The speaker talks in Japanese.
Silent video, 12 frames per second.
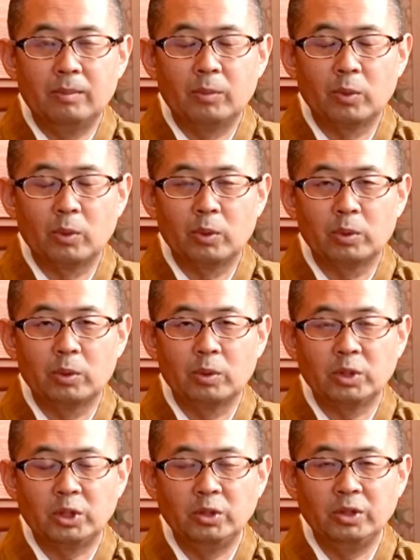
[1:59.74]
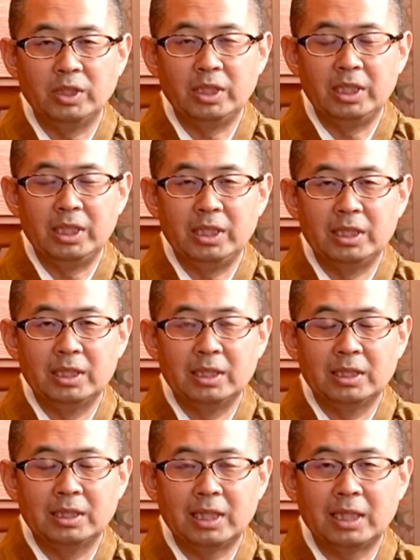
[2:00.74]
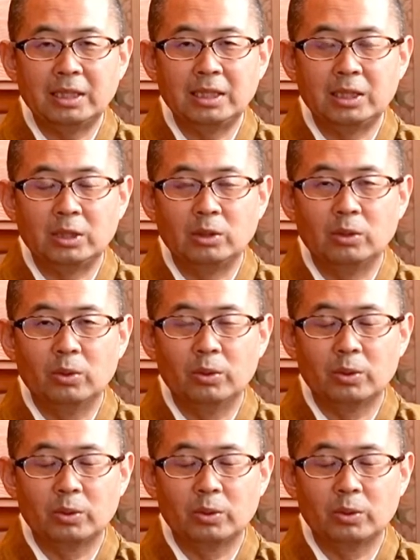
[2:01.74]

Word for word: 物事を瞬時に察知する能